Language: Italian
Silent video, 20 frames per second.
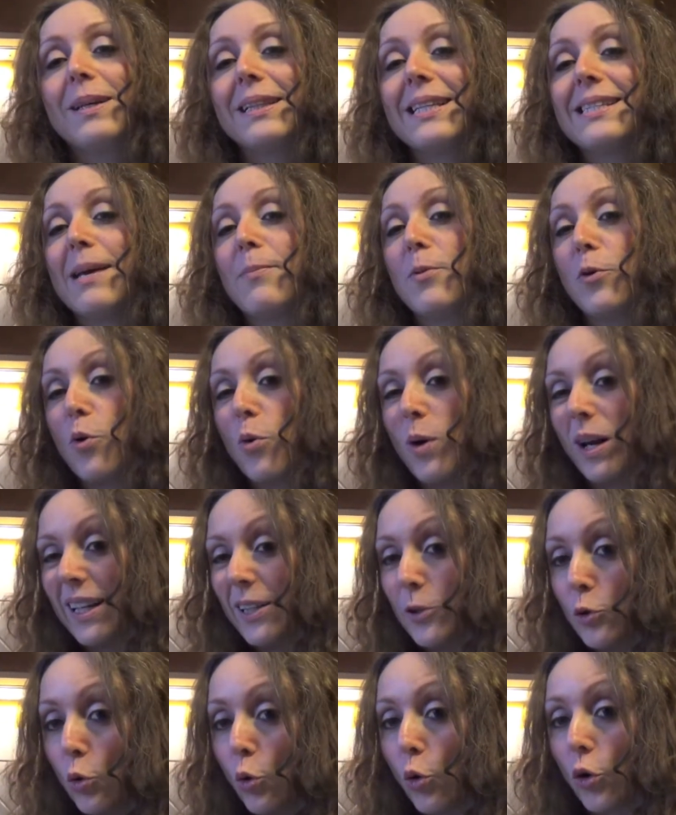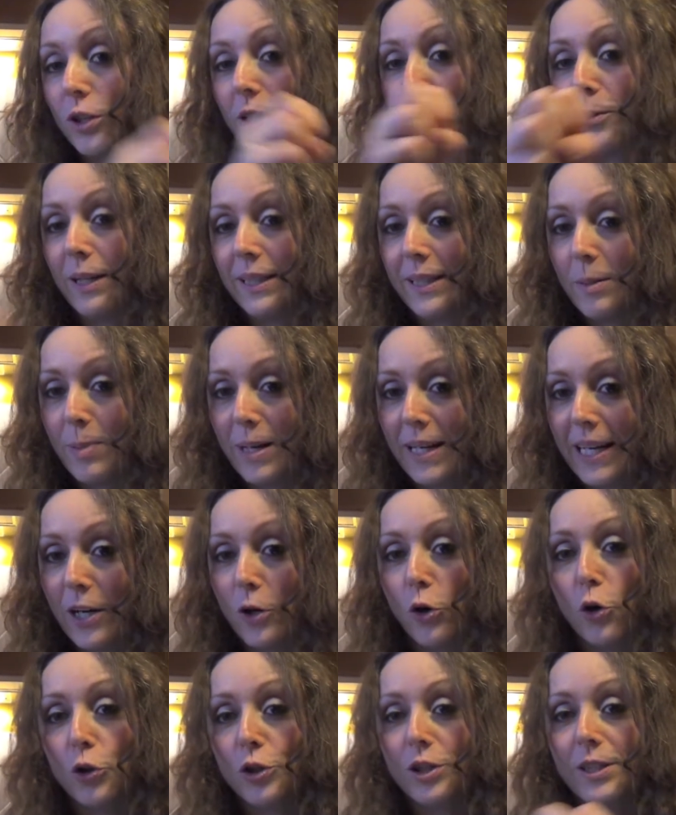ma ad esempio con qualche torta, qualche panna
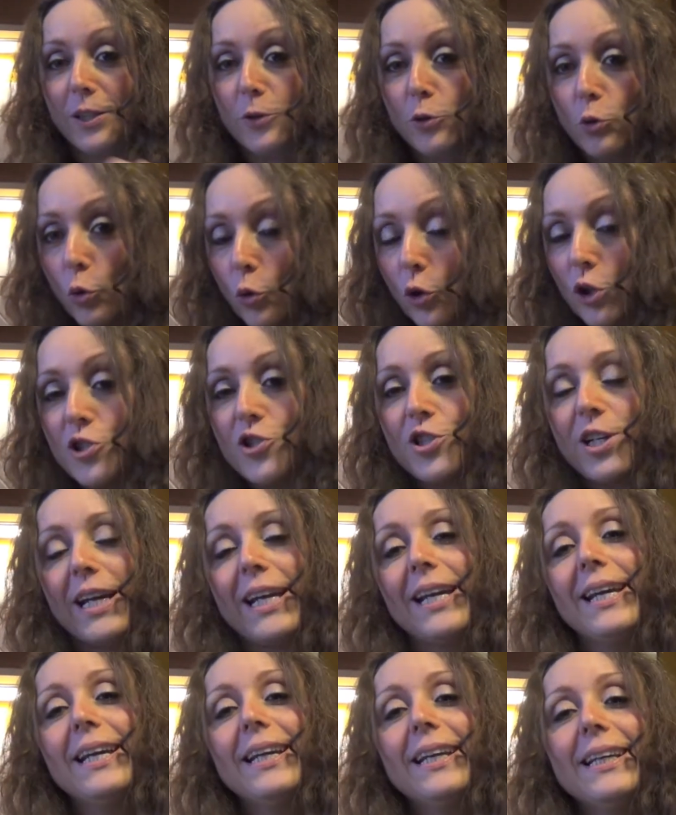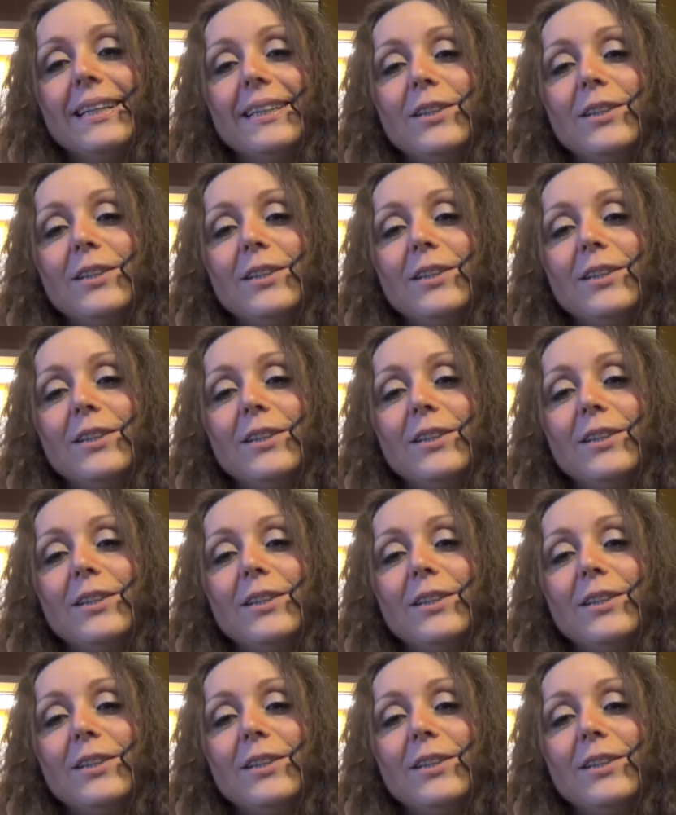cotta, dolce,